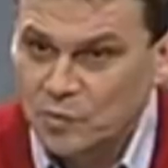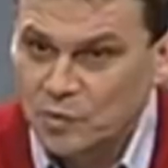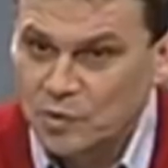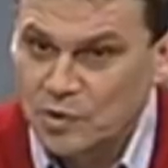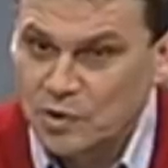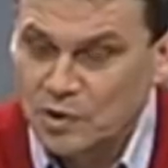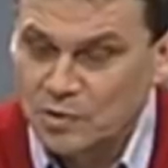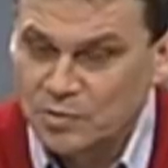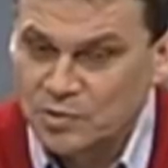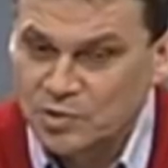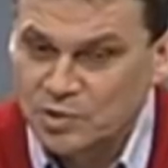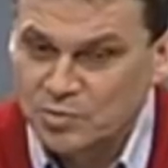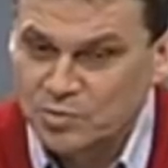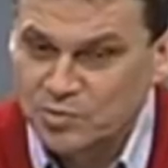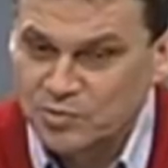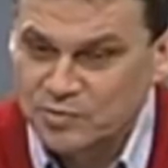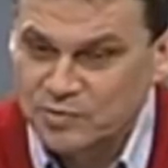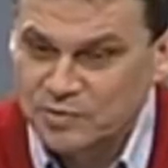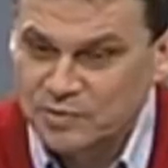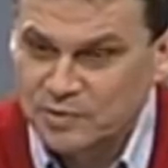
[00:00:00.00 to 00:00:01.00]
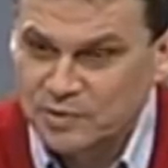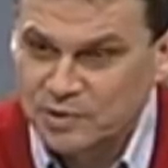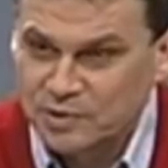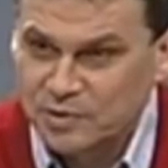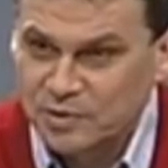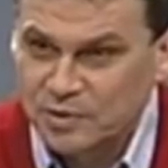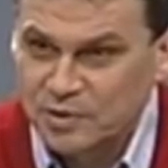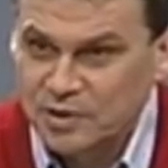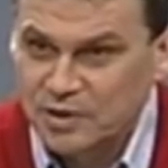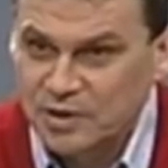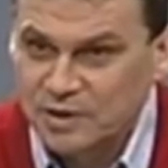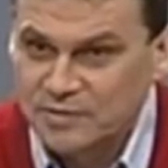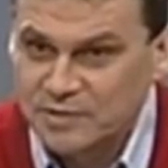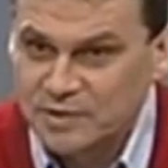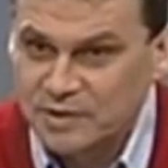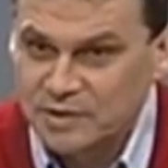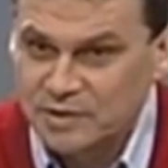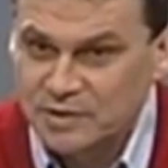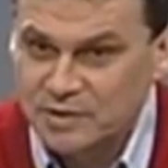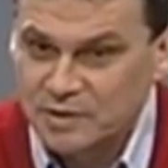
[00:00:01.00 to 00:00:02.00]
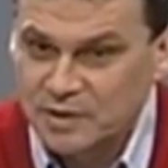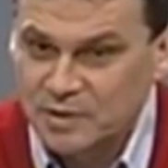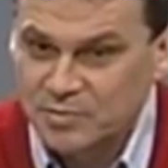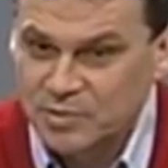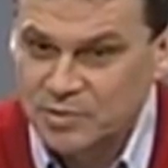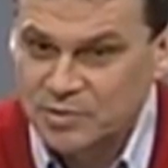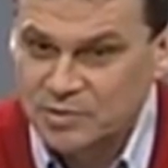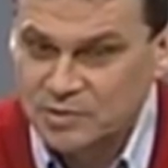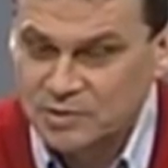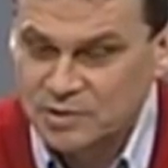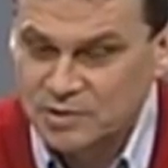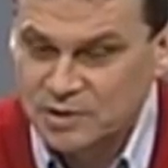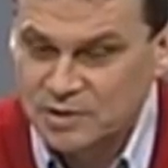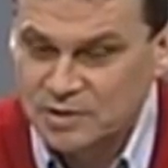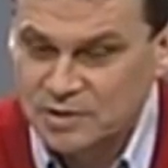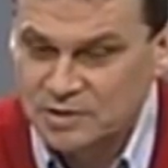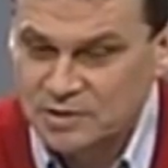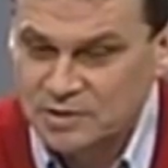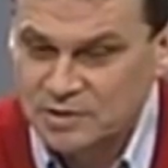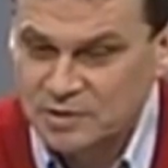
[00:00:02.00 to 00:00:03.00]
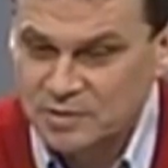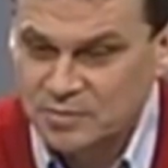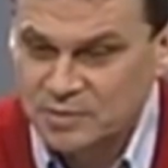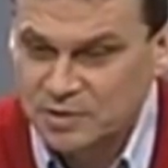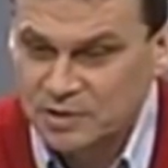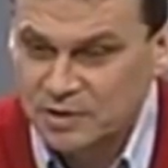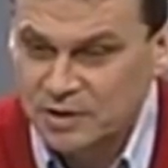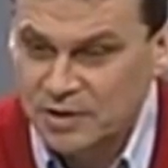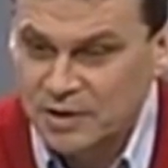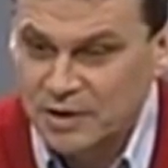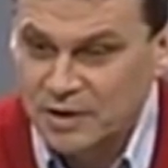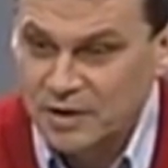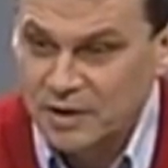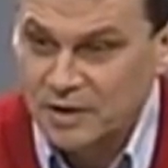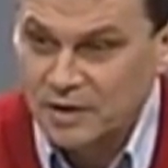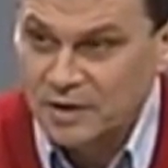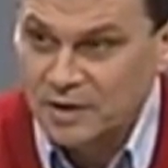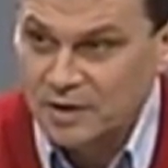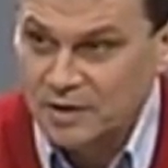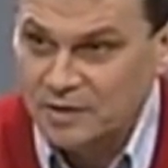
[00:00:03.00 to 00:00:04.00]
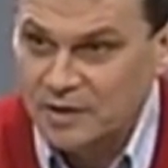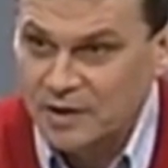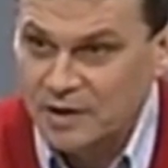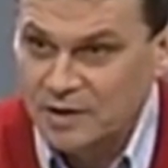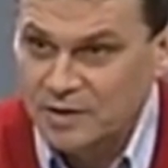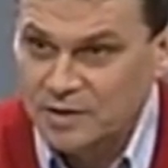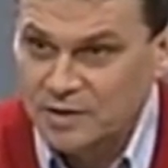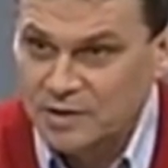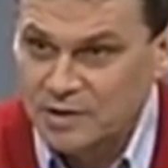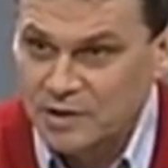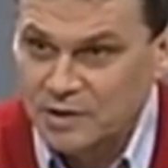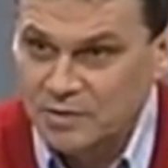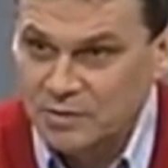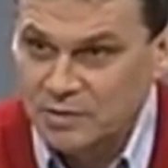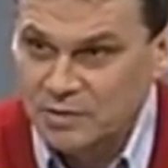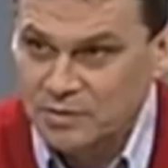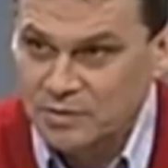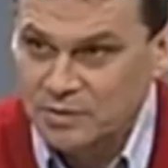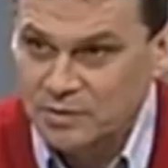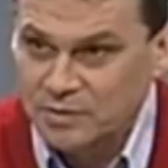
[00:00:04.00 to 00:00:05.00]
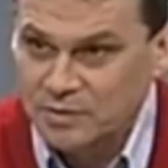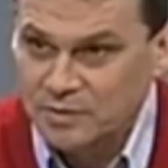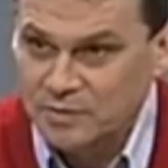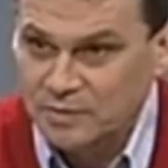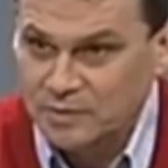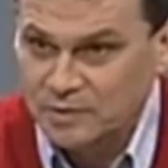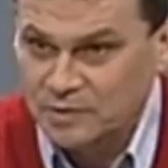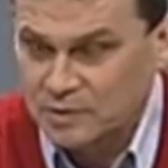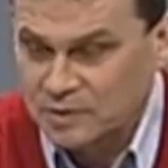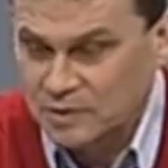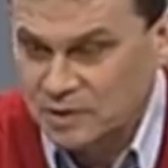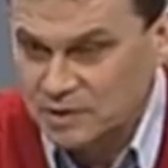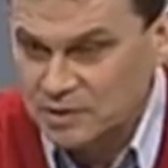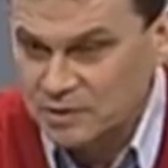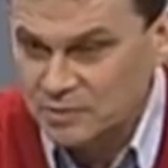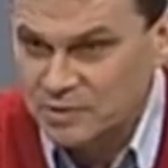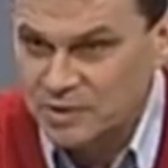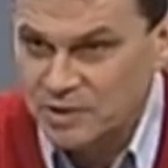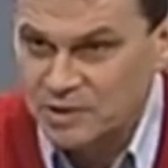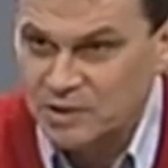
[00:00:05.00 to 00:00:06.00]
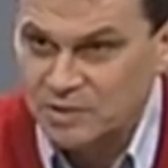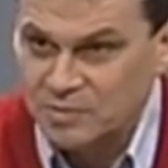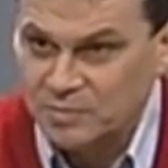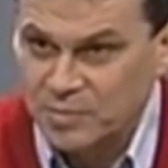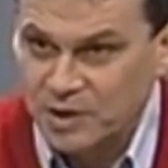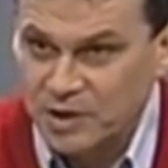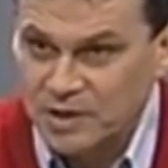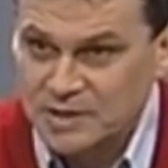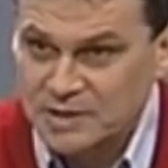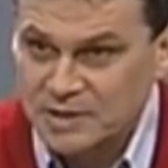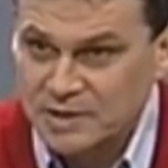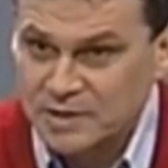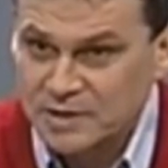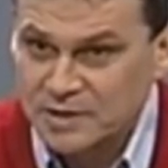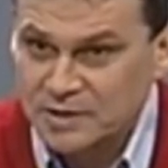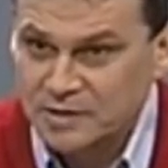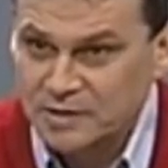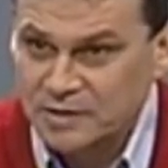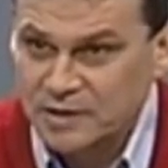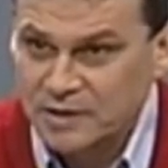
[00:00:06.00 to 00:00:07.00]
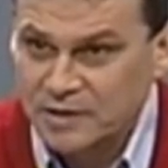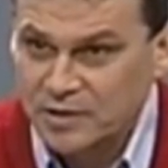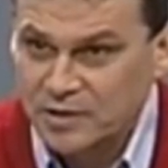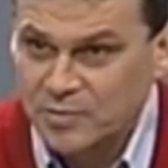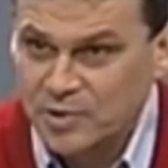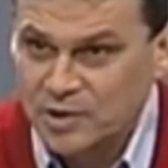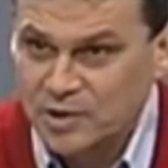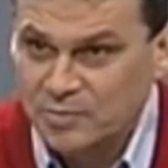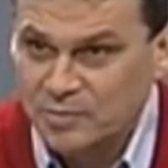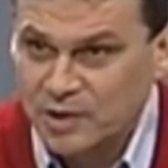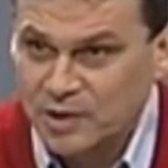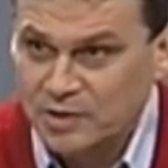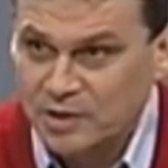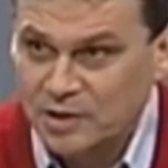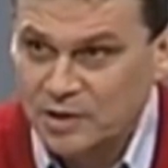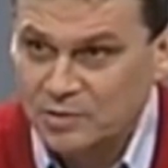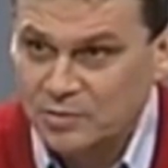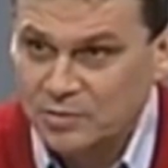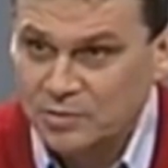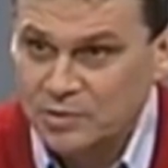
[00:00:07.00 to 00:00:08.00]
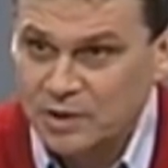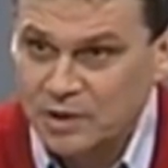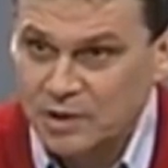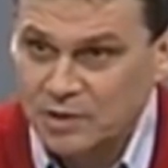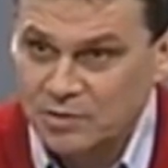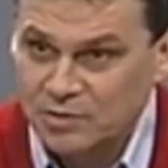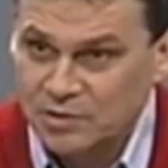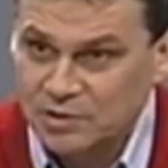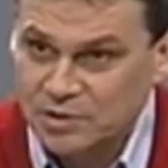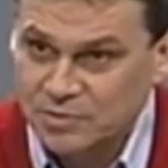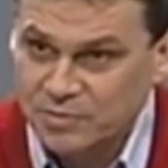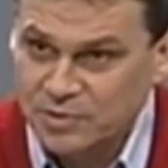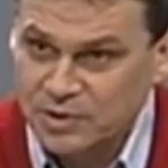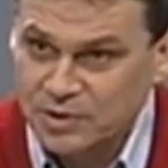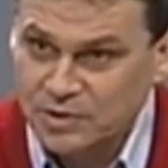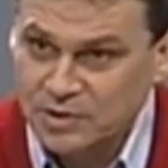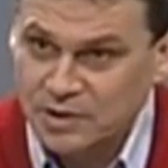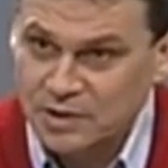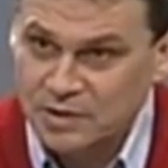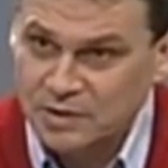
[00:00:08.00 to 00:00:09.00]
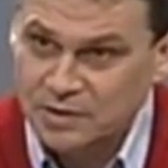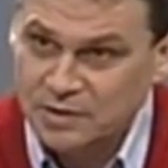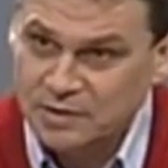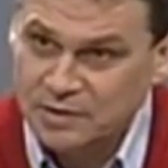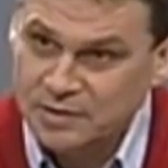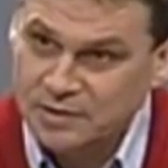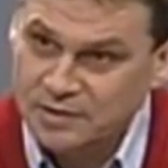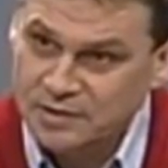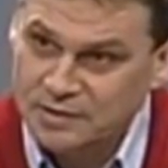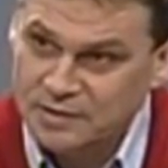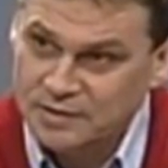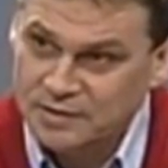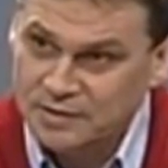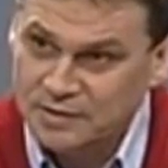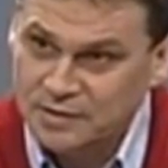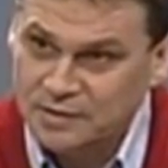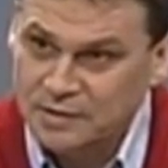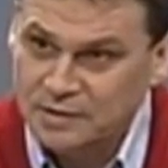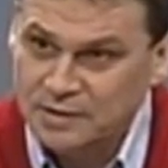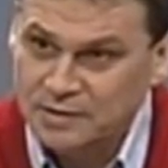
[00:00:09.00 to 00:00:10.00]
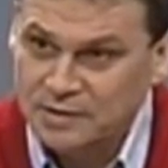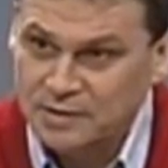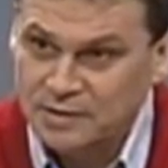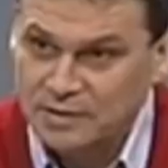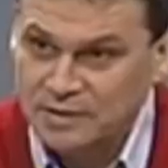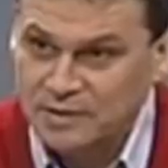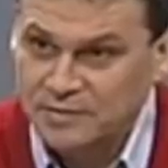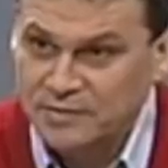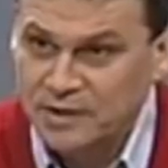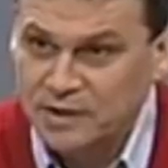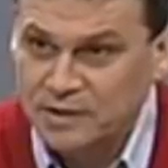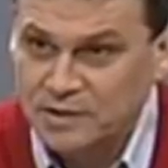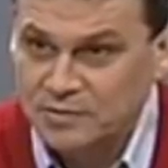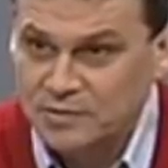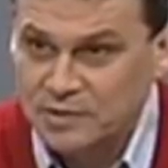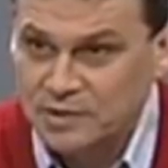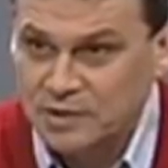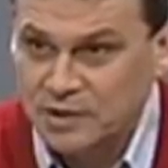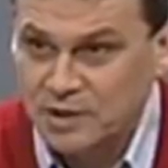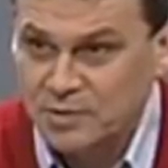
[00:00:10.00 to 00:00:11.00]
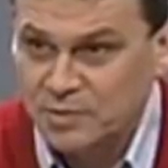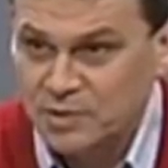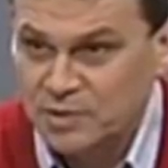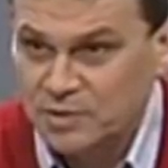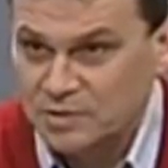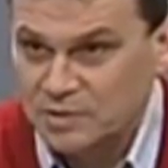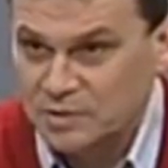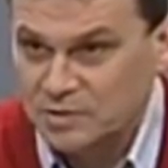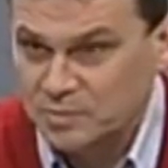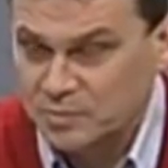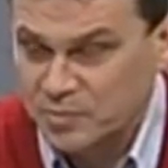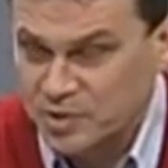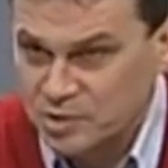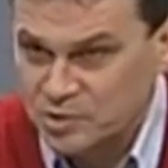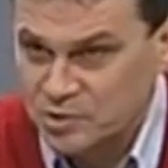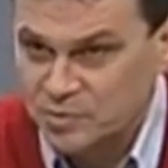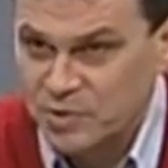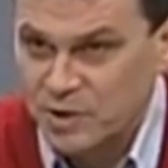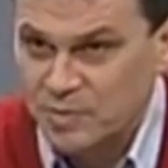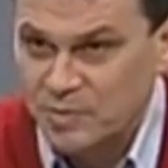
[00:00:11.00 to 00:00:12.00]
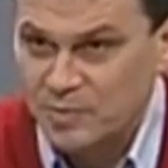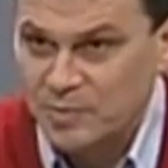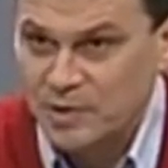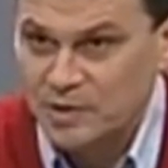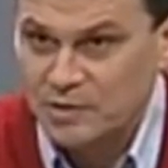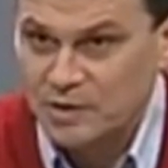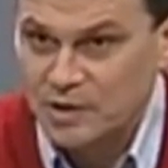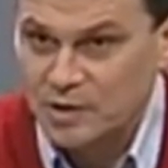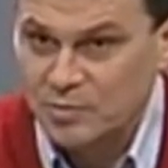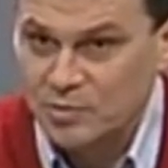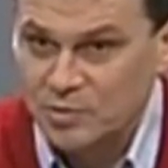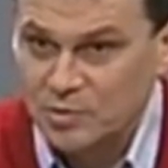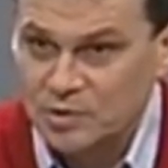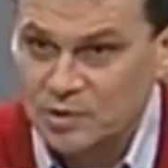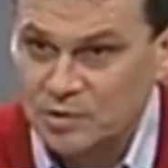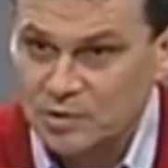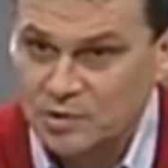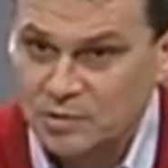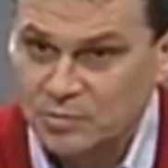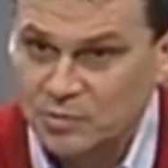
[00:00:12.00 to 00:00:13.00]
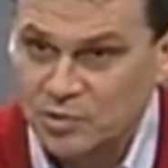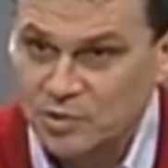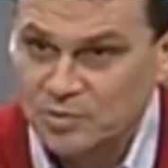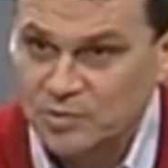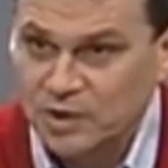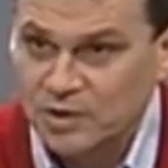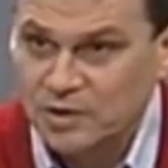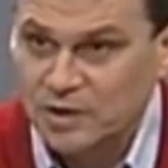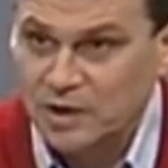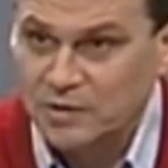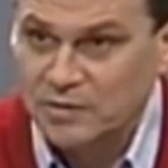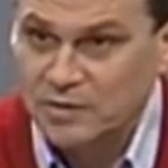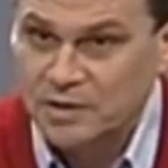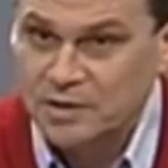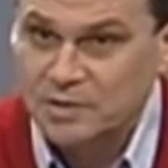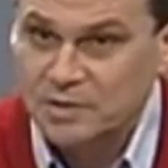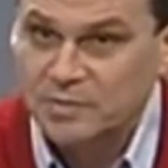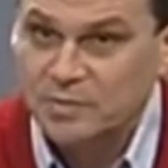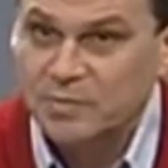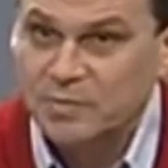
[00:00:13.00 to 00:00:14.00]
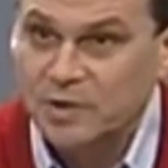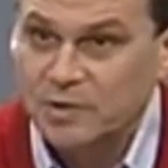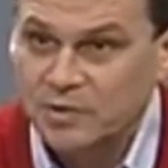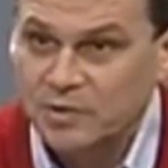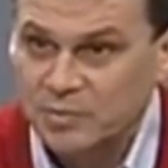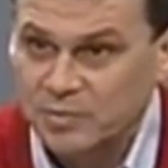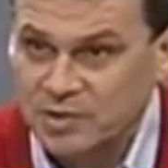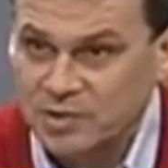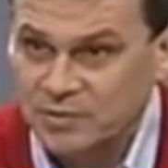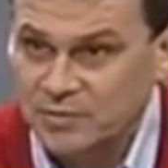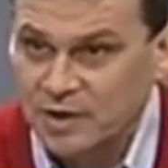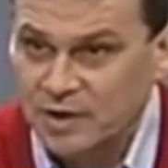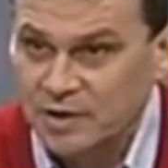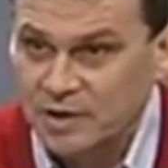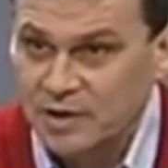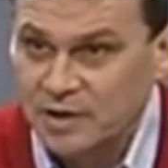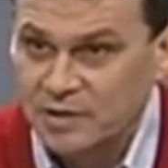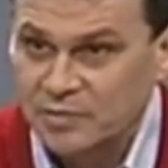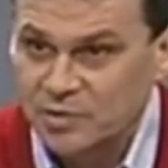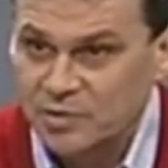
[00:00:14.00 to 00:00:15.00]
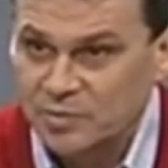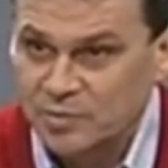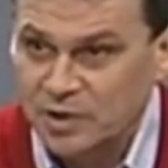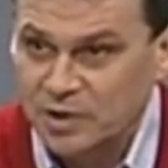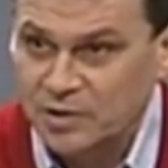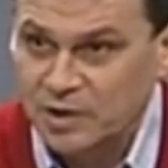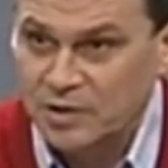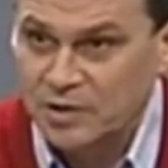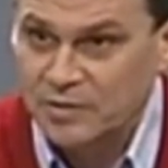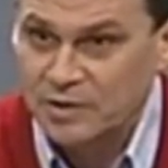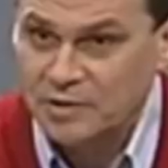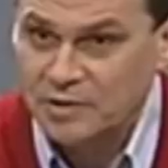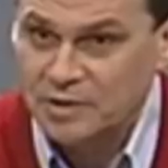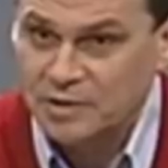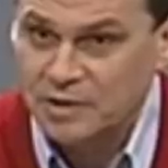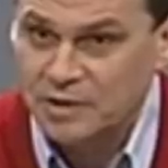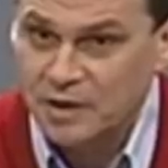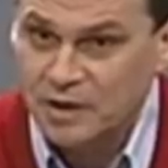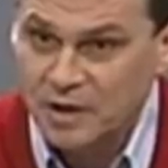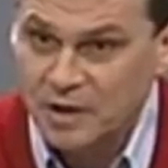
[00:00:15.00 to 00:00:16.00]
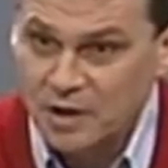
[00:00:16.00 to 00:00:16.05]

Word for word: Нет, почему? Не только я. Все, я просто сейчас, э, мы дали неделю э, вот, так вот эти праздники, дали ребятам отдохнуть, а уже с понедельника, с 12 числа мы приступаем опять к работе и будем тренироваться, погода позволяет, будем тренироваться.